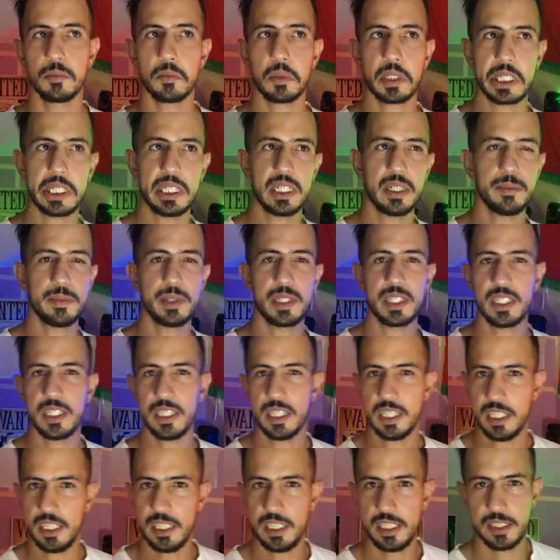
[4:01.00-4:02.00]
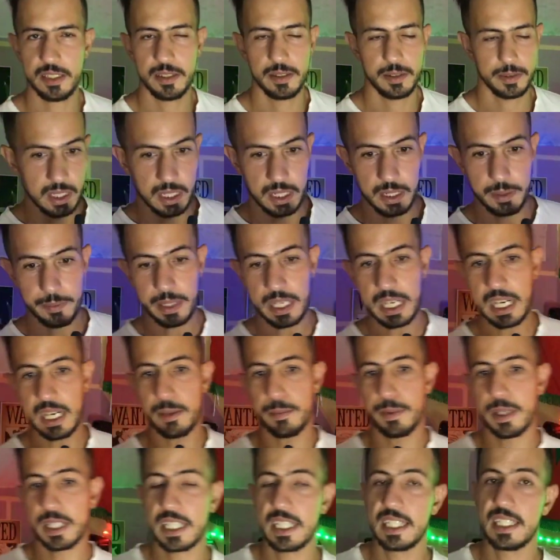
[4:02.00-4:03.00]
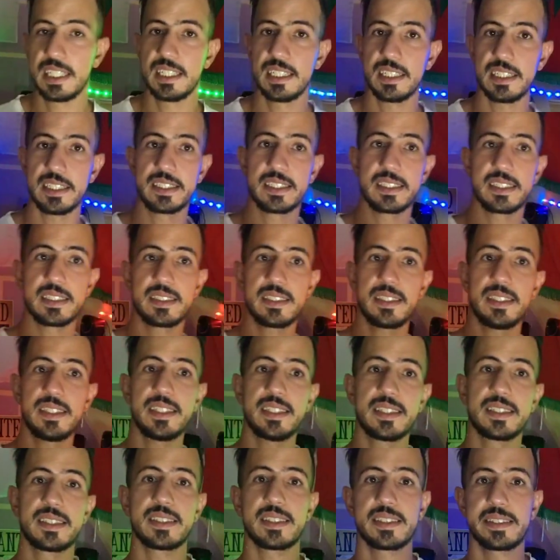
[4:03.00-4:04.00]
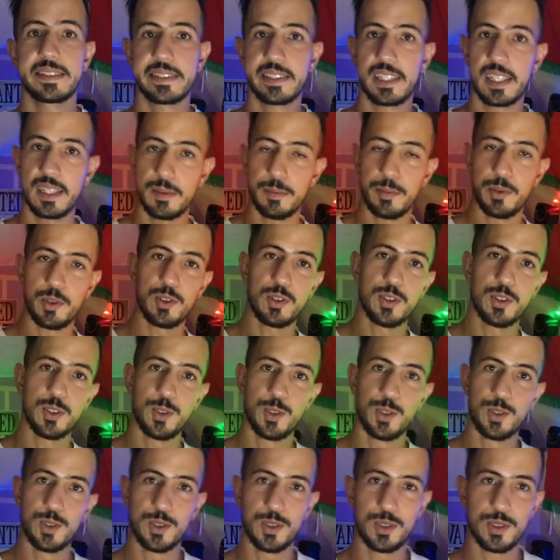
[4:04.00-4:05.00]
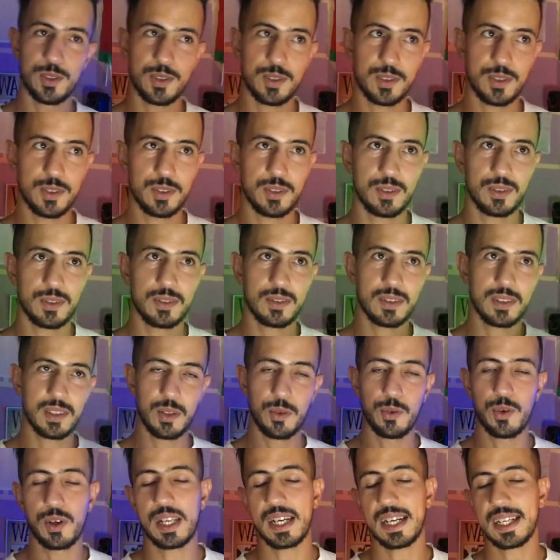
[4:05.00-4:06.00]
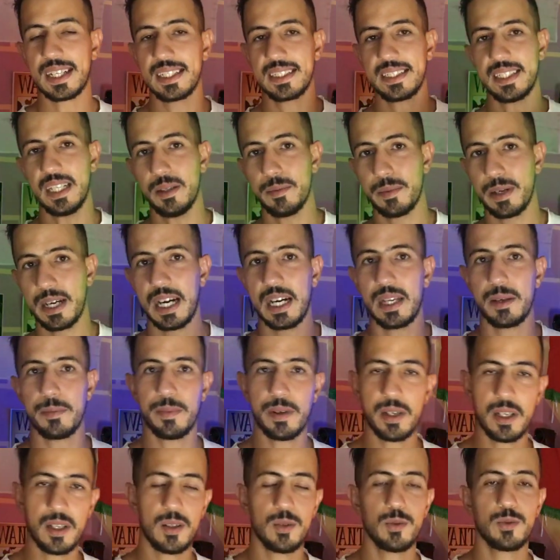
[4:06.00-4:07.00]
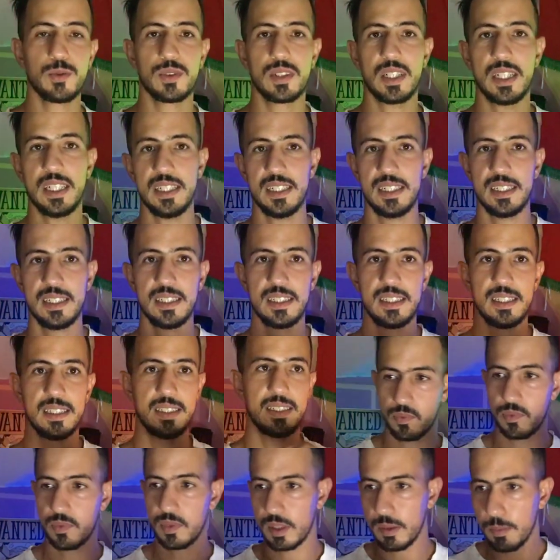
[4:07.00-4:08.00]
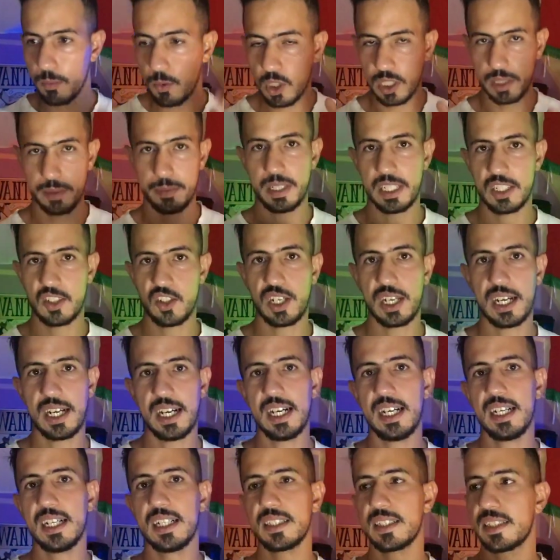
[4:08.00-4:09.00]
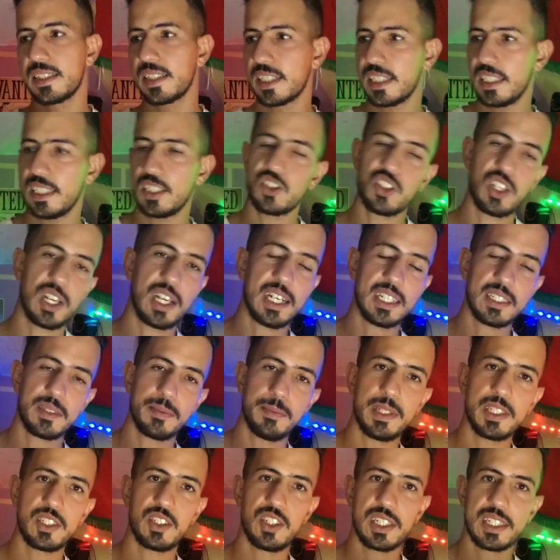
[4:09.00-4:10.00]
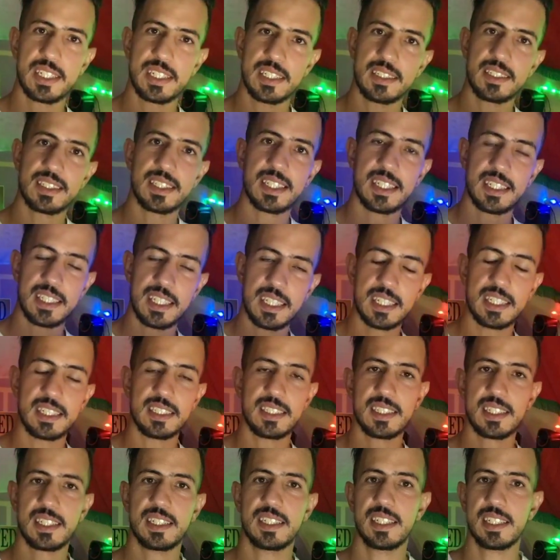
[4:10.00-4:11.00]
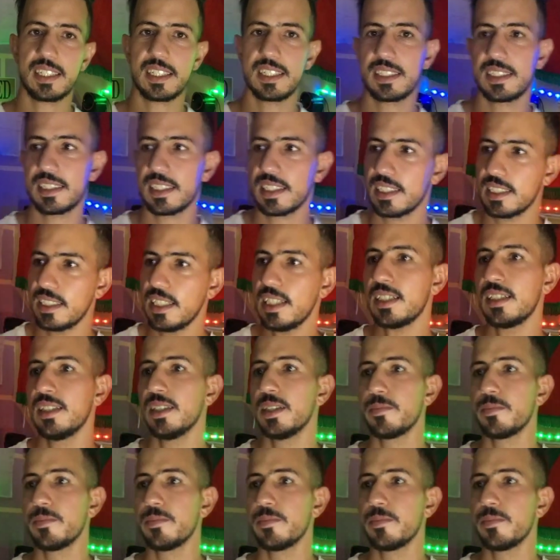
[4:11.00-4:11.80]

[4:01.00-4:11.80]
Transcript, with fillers: بقينا مريحين المغاربه كيطلبوا الوراقي نتاع المغاربه ونتاع المهم اجراءات ديك الاجراءات ماشيه كتقدا كتقدا كتقدا